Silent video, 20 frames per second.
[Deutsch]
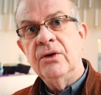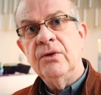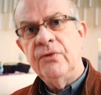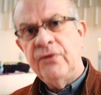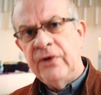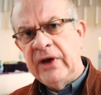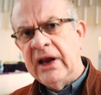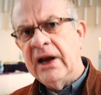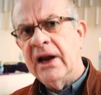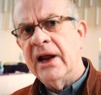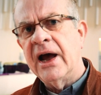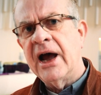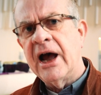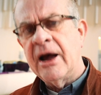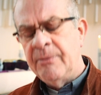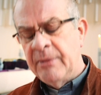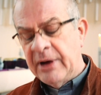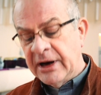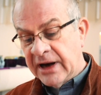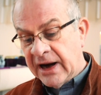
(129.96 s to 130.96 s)
Viele
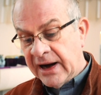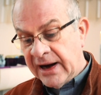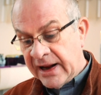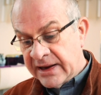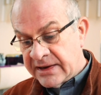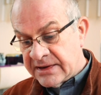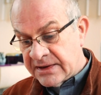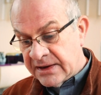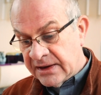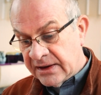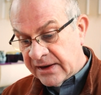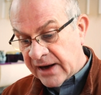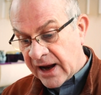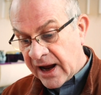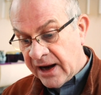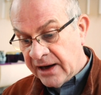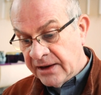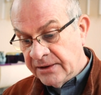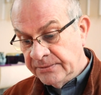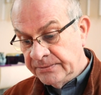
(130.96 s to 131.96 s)
haben in den letzten
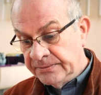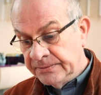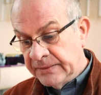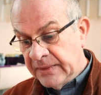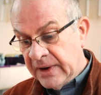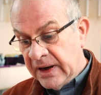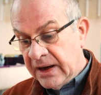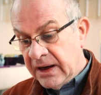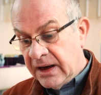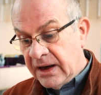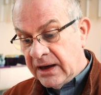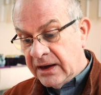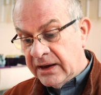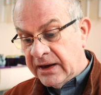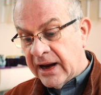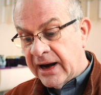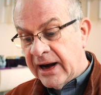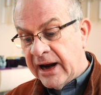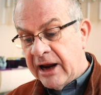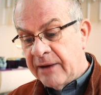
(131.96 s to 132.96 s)
Tagen
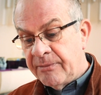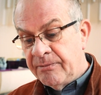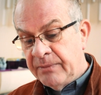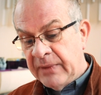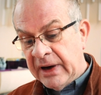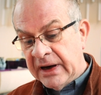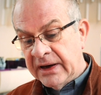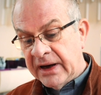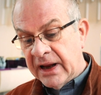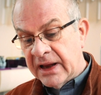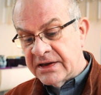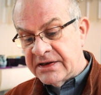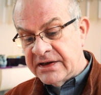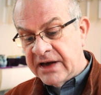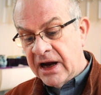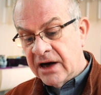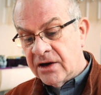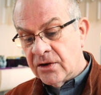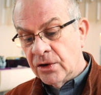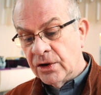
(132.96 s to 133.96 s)
ihr Leben in den
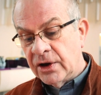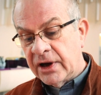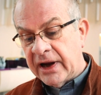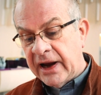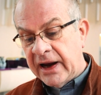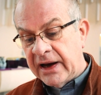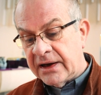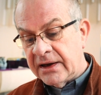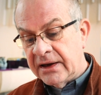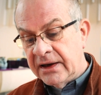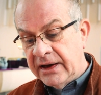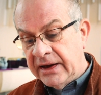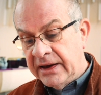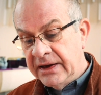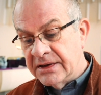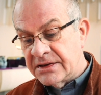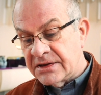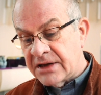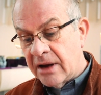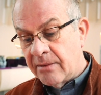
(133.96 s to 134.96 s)
sehr konkreten
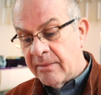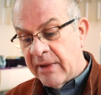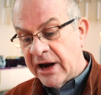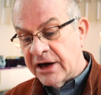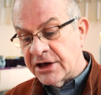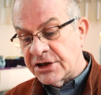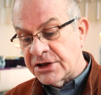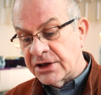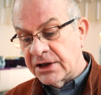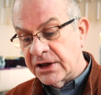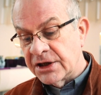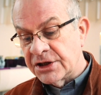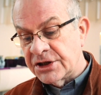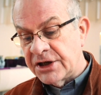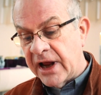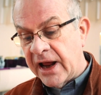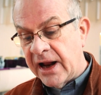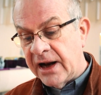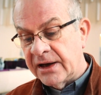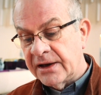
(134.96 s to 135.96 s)
Dienst der Menschen
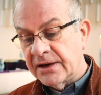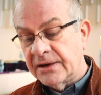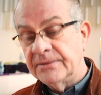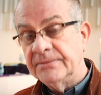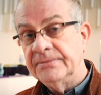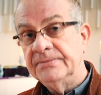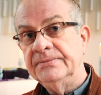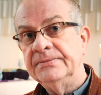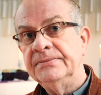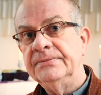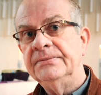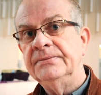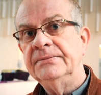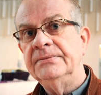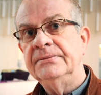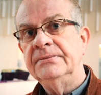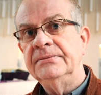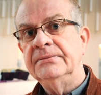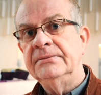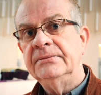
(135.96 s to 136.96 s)
gestellt,
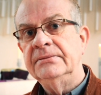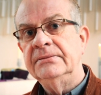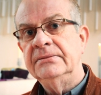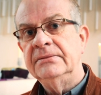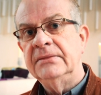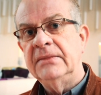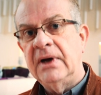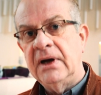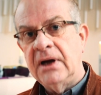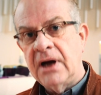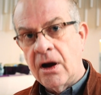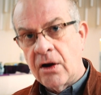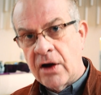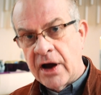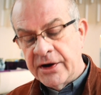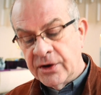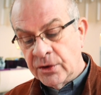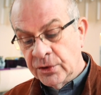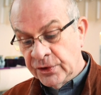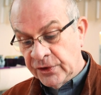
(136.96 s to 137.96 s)
auch
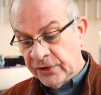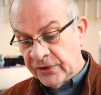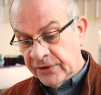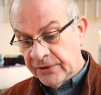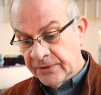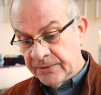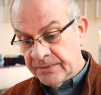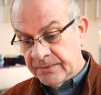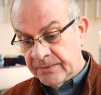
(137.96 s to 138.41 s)
an uns.